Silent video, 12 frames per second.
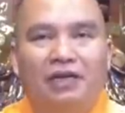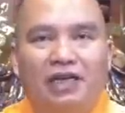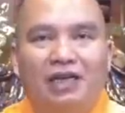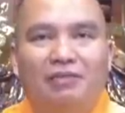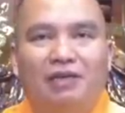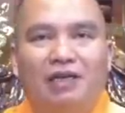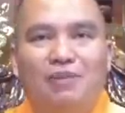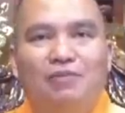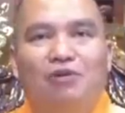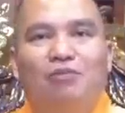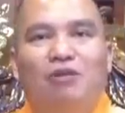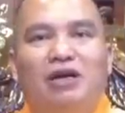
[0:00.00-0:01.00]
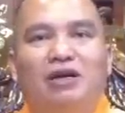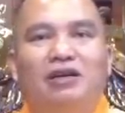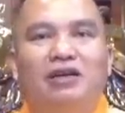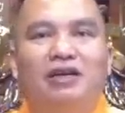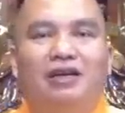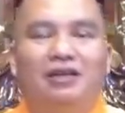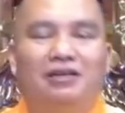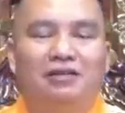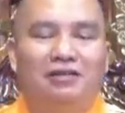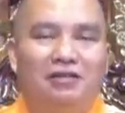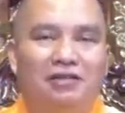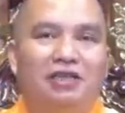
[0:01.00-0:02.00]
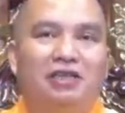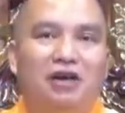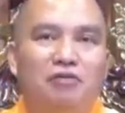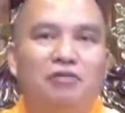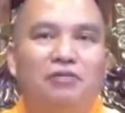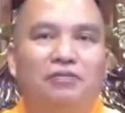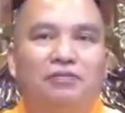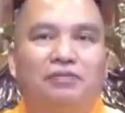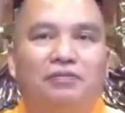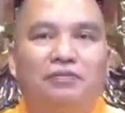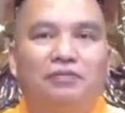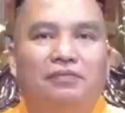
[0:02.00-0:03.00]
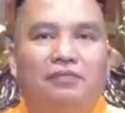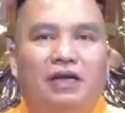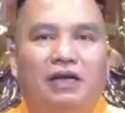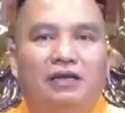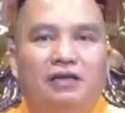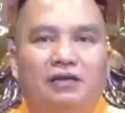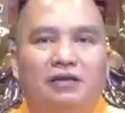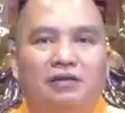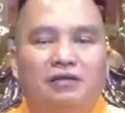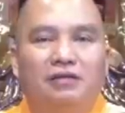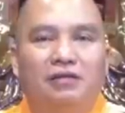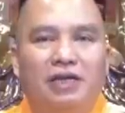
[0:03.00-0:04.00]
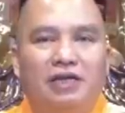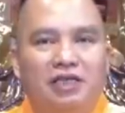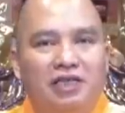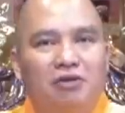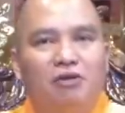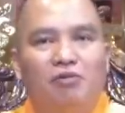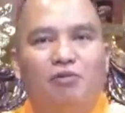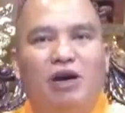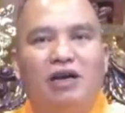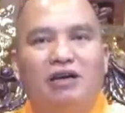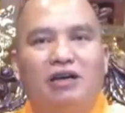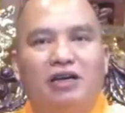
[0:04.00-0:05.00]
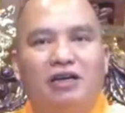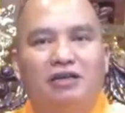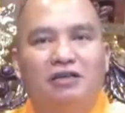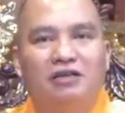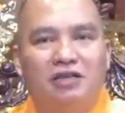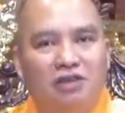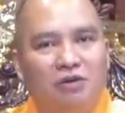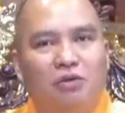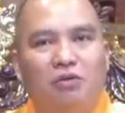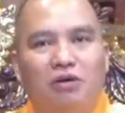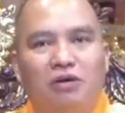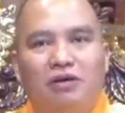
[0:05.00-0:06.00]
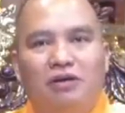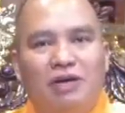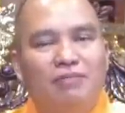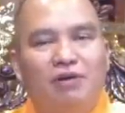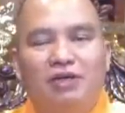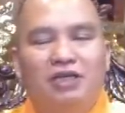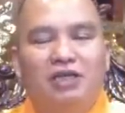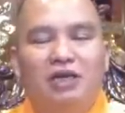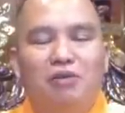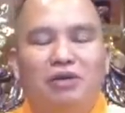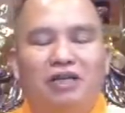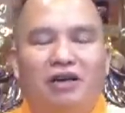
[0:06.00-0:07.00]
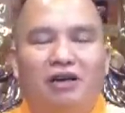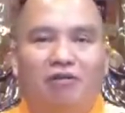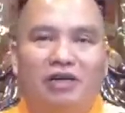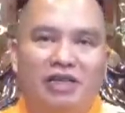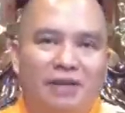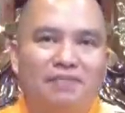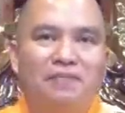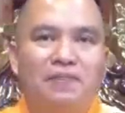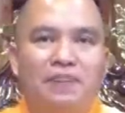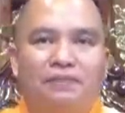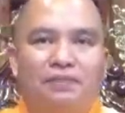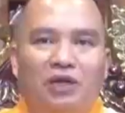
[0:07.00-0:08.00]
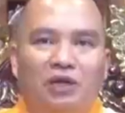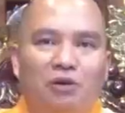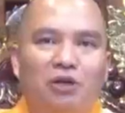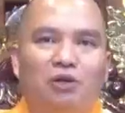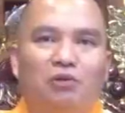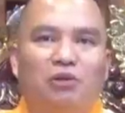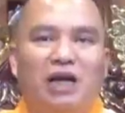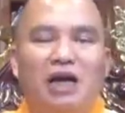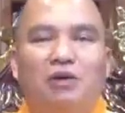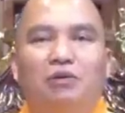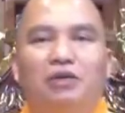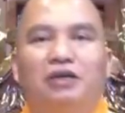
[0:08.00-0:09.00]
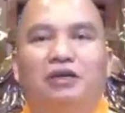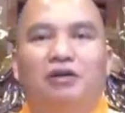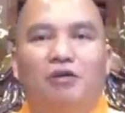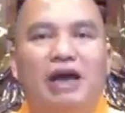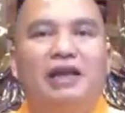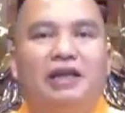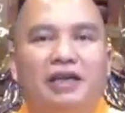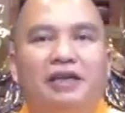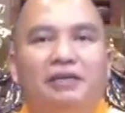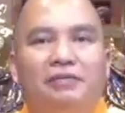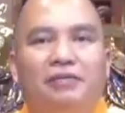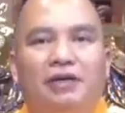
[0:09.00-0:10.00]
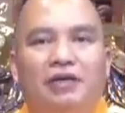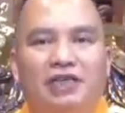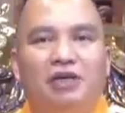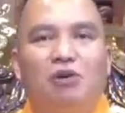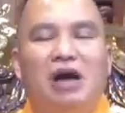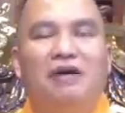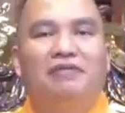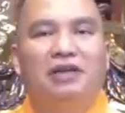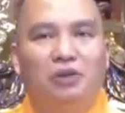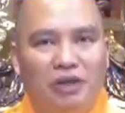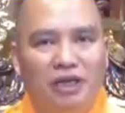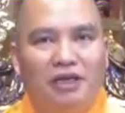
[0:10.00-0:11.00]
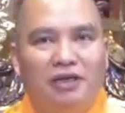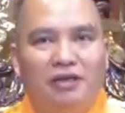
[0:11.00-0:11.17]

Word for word: Khi mà tâm của mọi người á, chưa thông, à, cái trí của mọi người á, chưa đủ tâm họ chưa thông thì họ còn chấp thì thôi chúng ta cũng gì hoan hỷ dĩ hòa vi quý